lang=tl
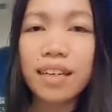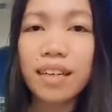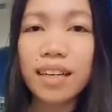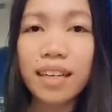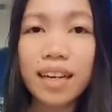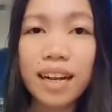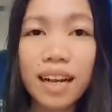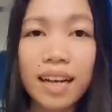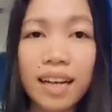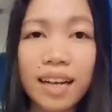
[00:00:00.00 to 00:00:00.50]

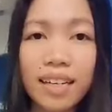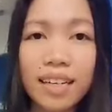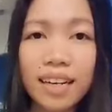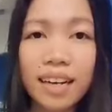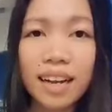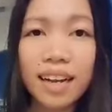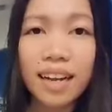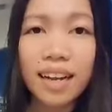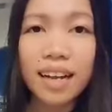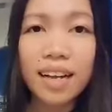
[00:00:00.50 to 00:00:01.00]
kinaya
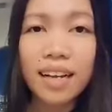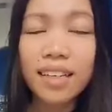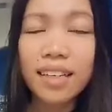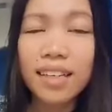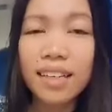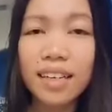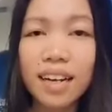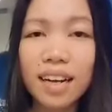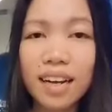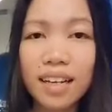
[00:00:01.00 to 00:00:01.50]
nila,
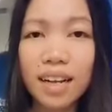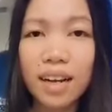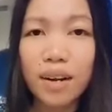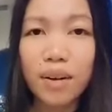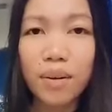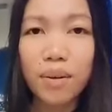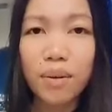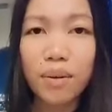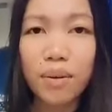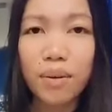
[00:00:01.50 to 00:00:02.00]

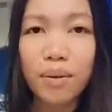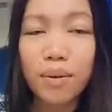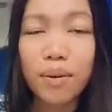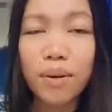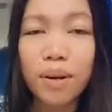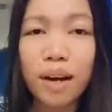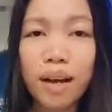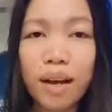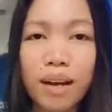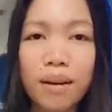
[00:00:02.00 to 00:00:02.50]
kinaya
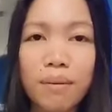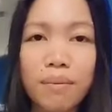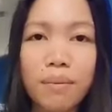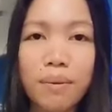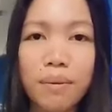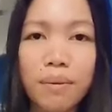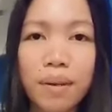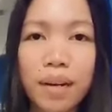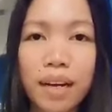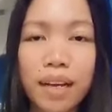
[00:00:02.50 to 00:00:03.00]
ko, alam
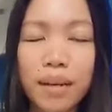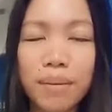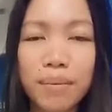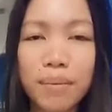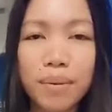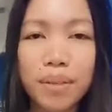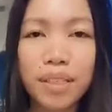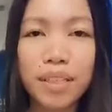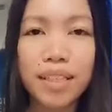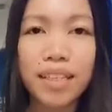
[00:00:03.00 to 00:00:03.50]
kong kaya
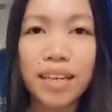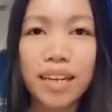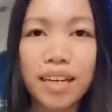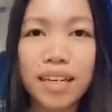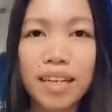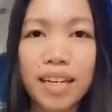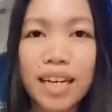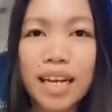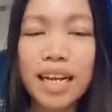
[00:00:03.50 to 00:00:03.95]
mo rin yan.